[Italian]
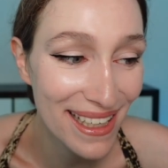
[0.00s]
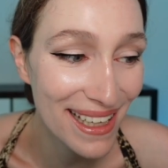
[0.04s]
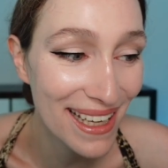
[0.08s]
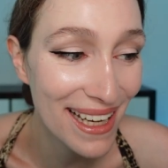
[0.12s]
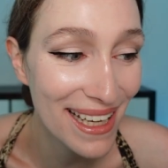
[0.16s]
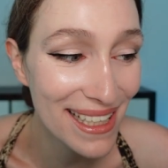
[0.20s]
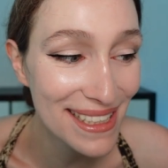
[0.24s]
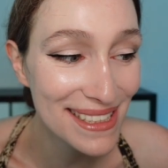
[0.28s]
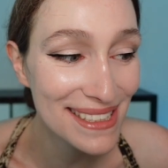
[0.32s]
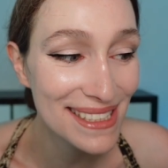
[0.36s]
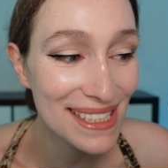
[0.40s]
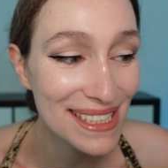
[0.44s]

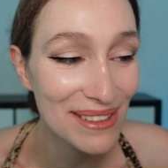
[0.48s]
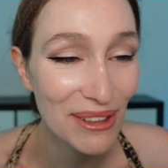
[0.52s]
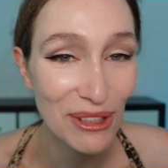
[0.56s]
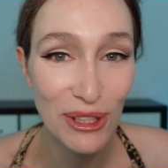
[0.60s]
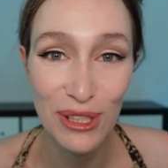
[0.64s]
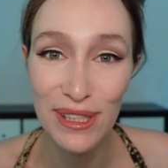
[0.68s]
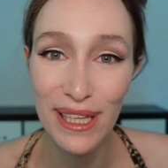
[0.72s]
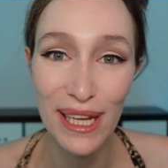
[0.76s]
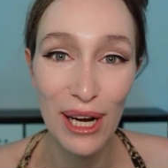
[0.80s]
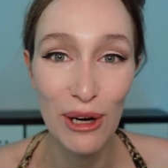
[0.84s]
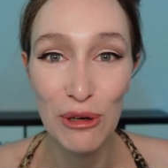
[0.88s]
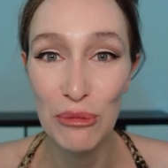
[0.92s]
ragazzi, voglio
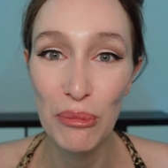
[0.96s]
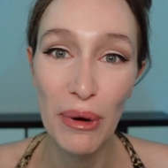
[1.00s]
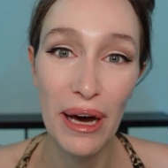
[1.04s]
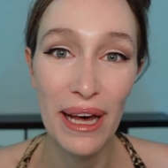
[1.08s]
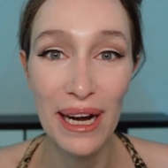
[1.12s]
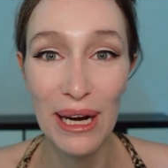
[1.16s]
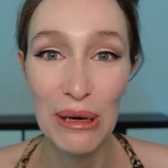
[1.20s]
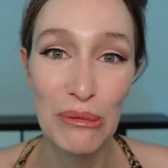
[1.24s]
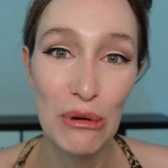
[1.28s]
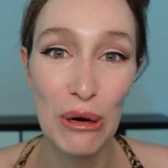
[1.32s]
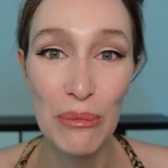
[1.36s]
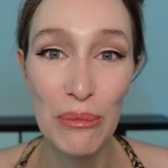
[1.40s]
andare a
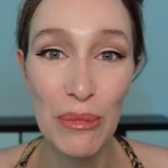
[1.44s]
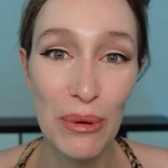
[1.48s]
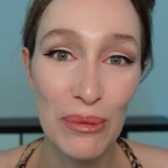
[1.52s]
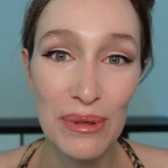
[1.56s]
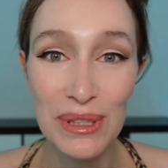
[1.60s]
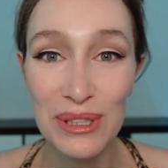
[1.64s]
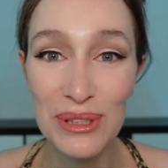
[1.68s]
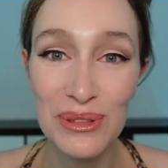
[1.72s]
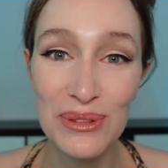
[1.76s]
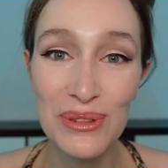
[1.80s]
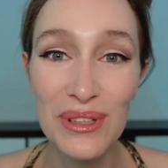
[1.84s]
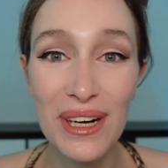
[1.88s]
rubare l'uomo a
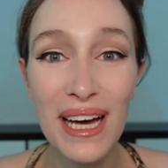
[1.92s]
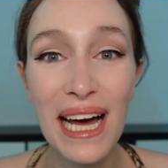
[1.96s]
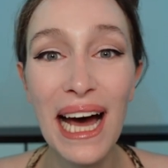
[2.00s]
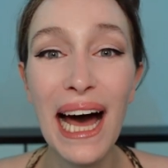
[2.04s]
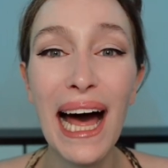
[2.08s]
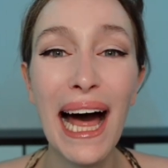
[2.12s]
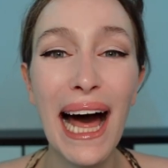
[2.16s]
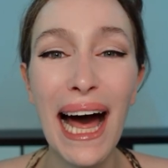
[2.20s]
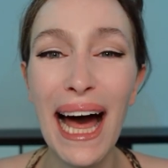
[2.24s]
qualcuno.